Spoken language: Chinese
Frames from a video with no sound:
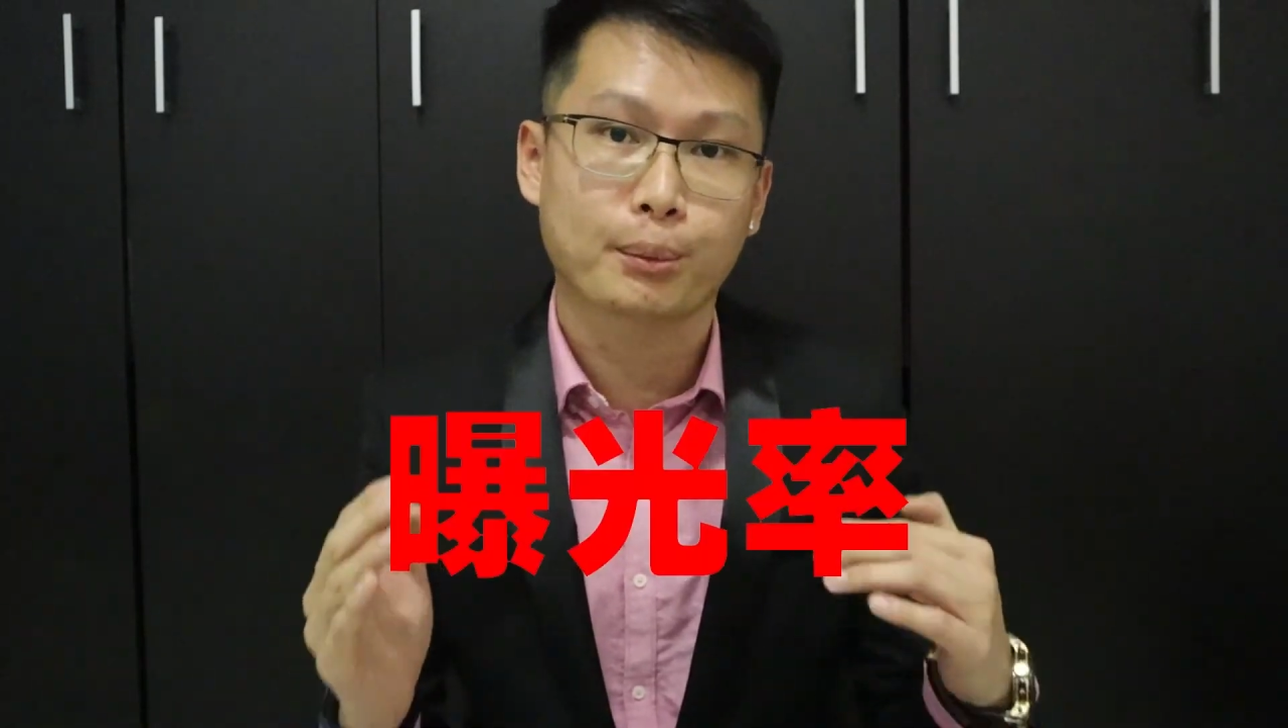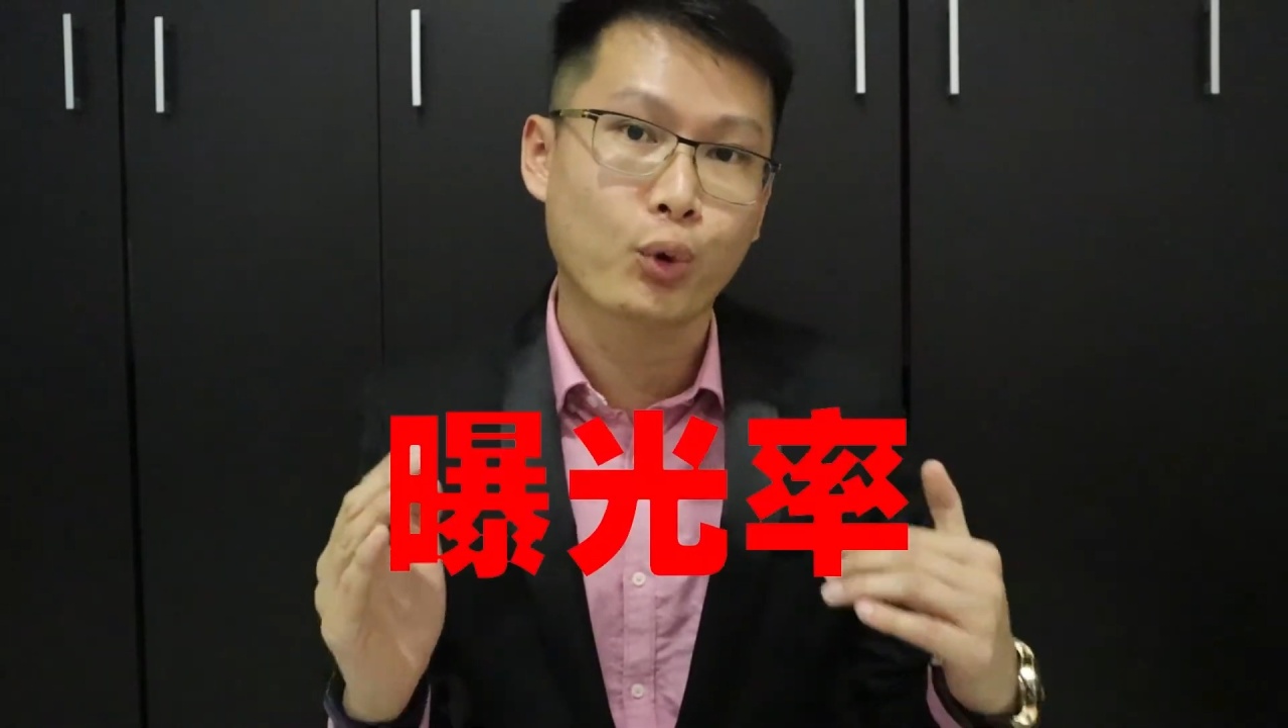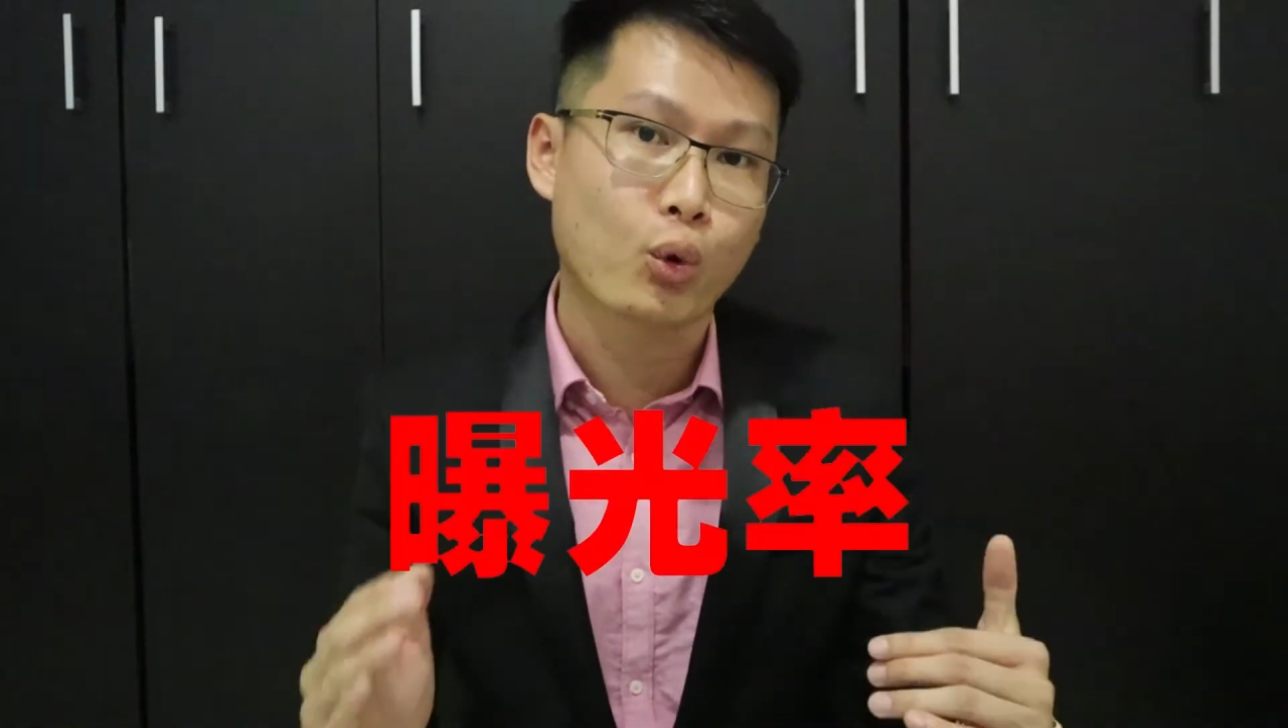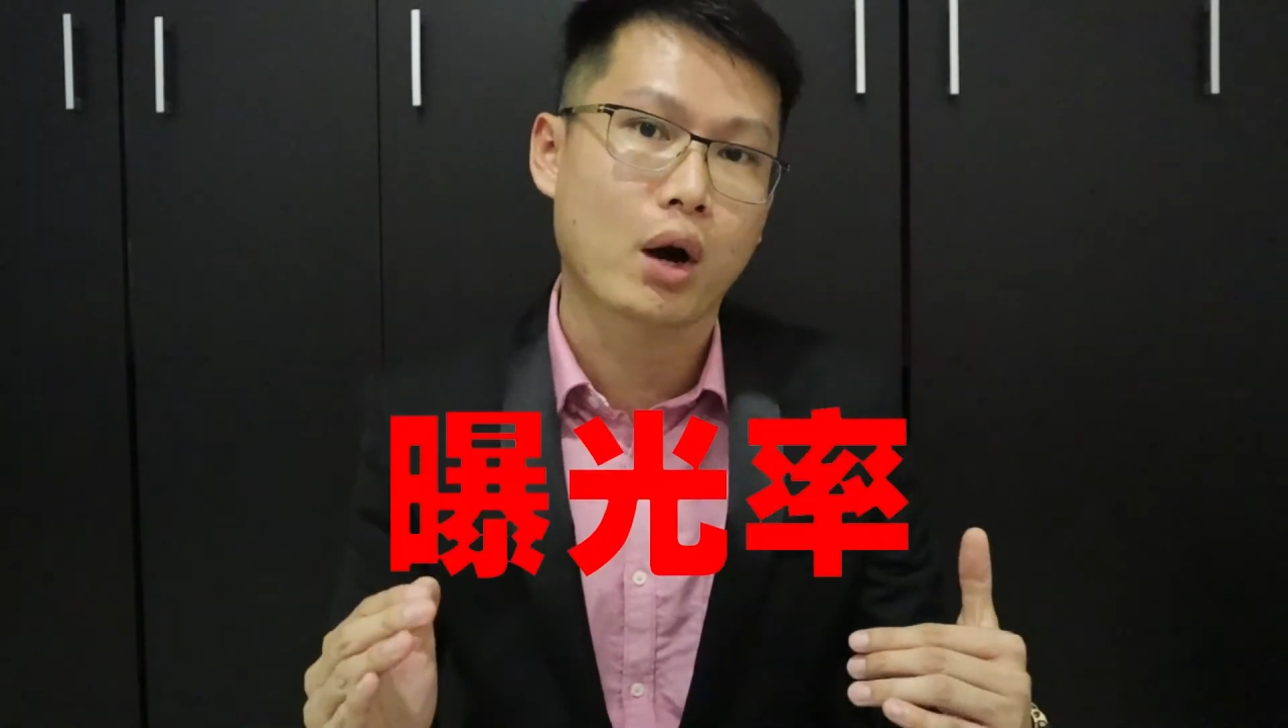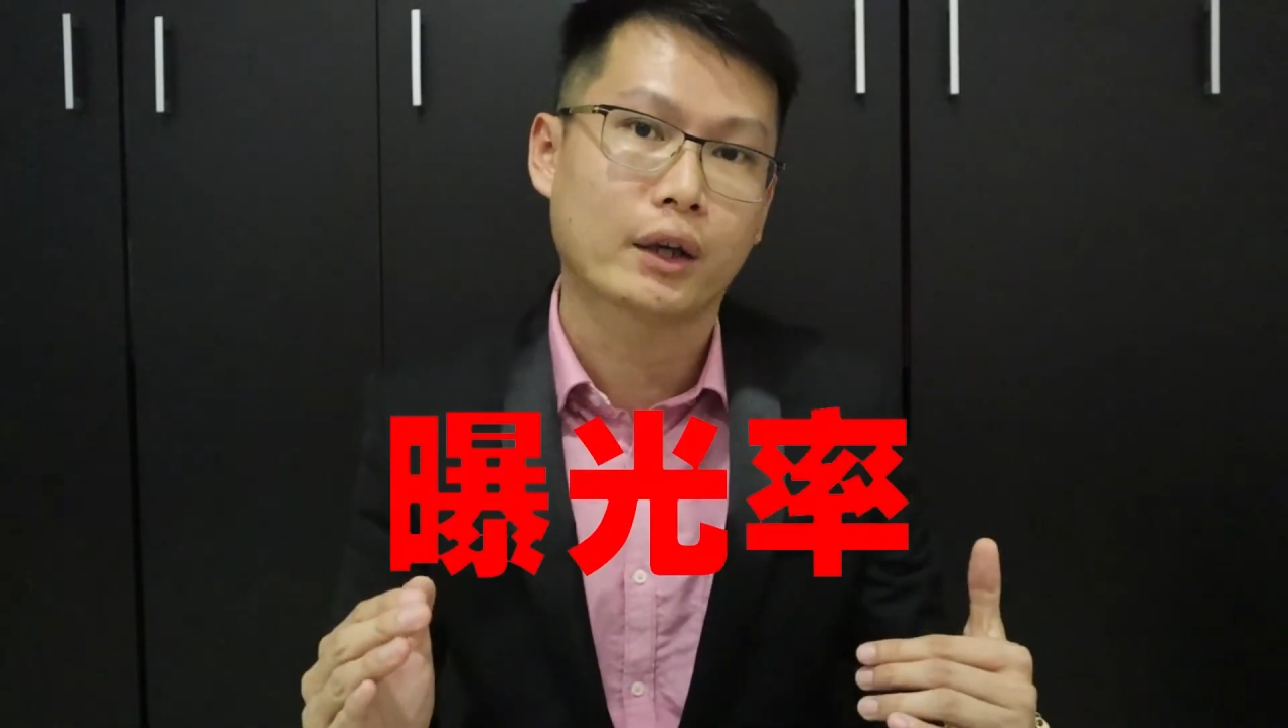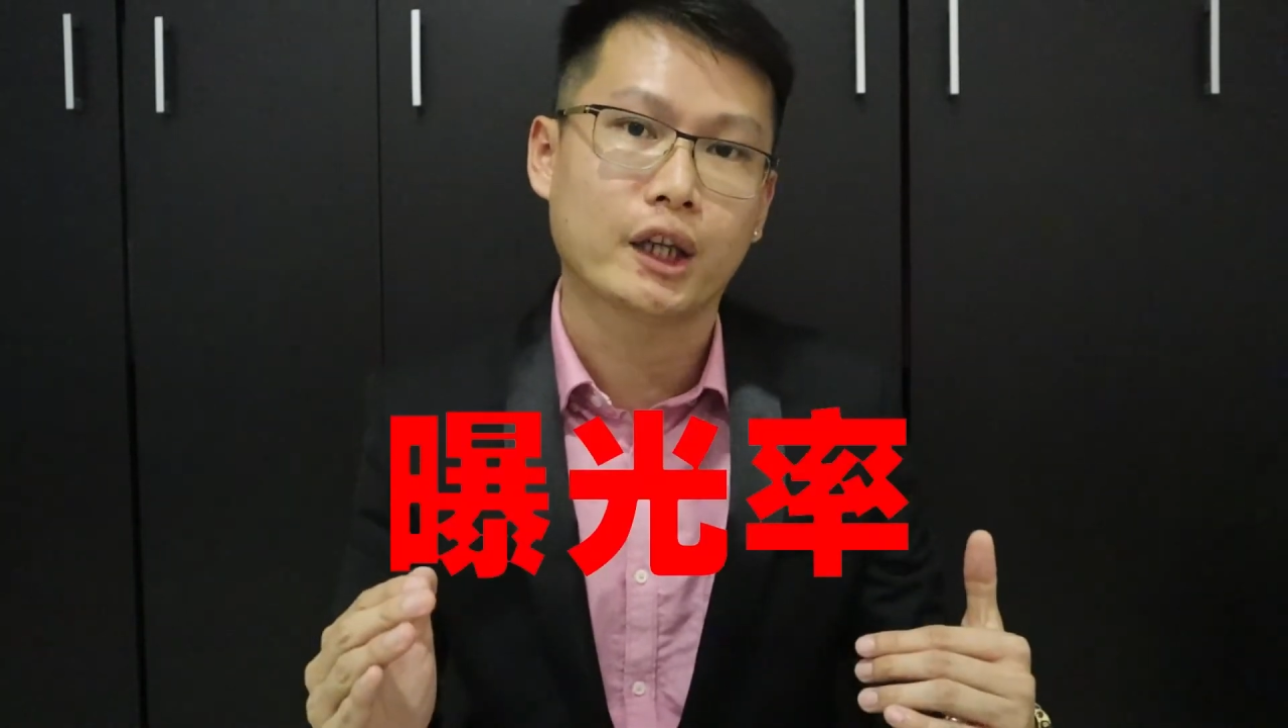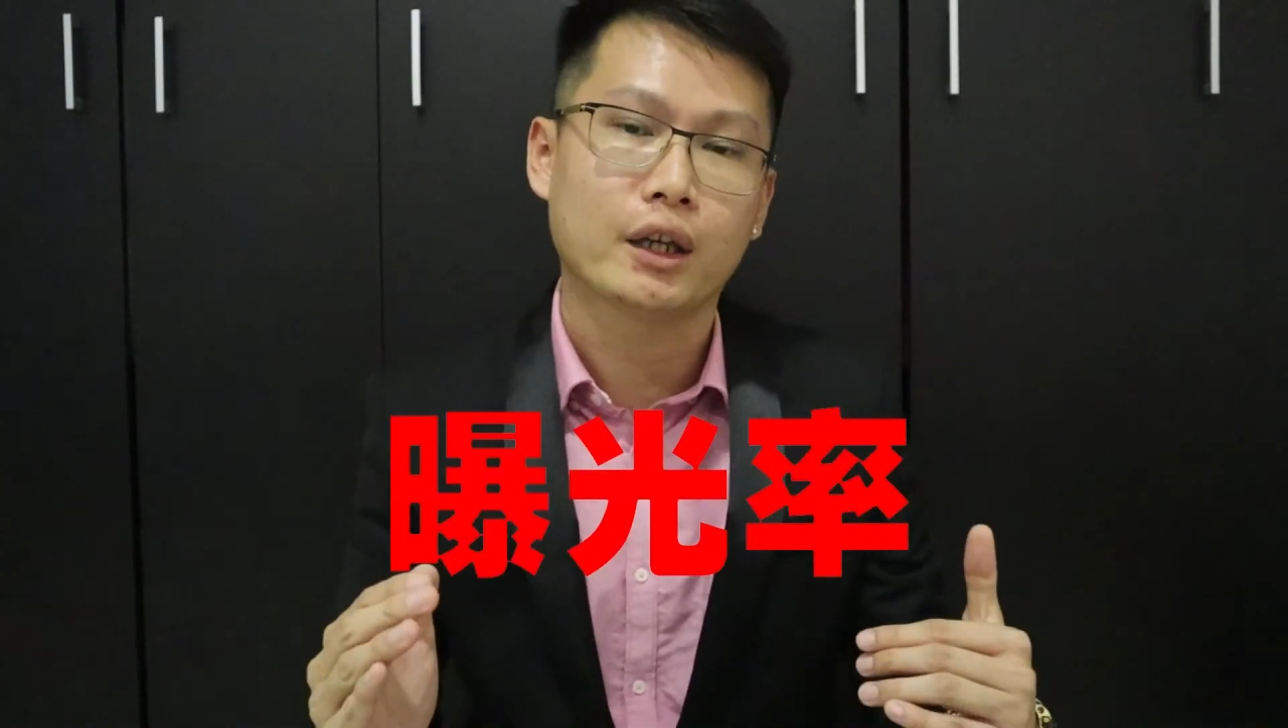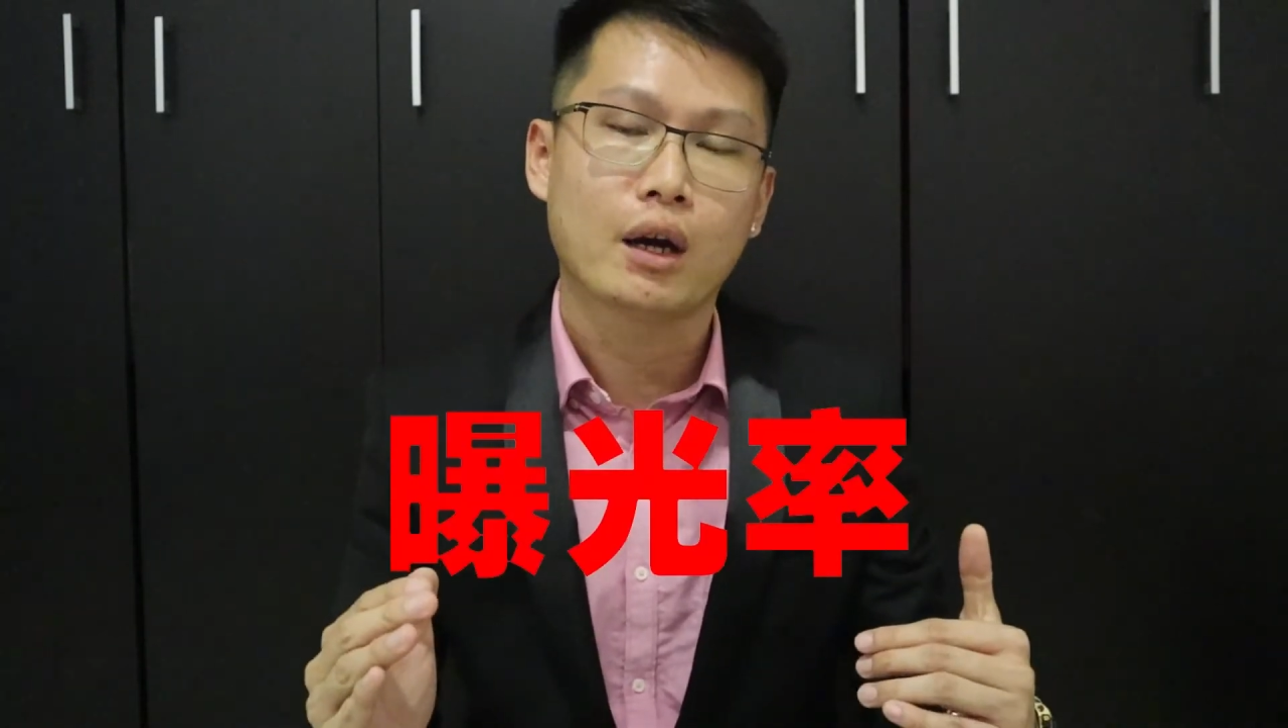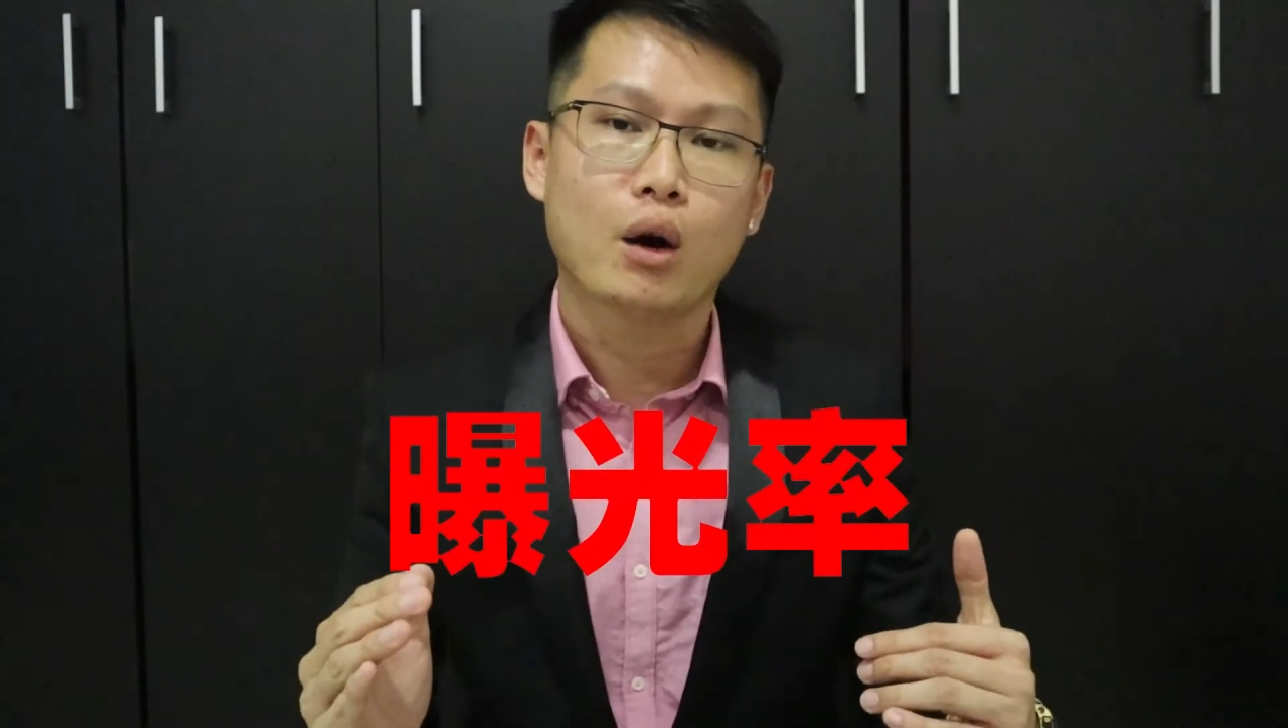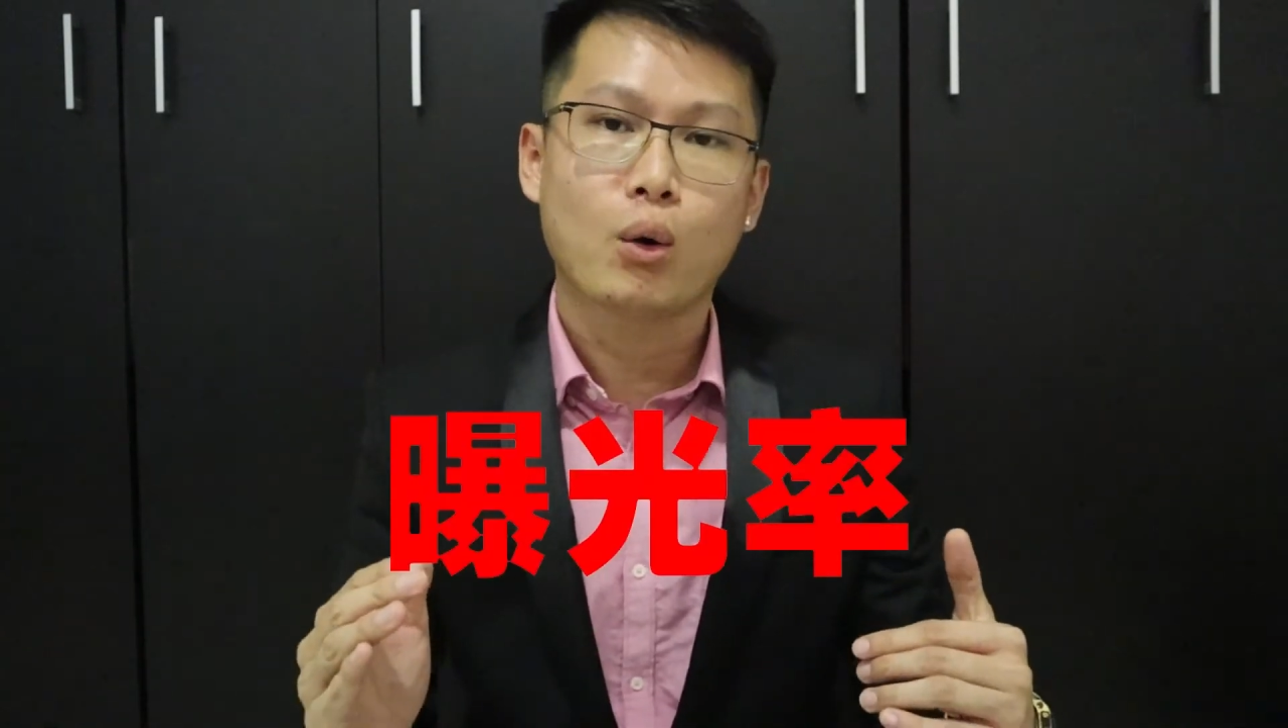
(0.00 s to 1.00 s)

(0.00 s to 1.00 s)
曝光率？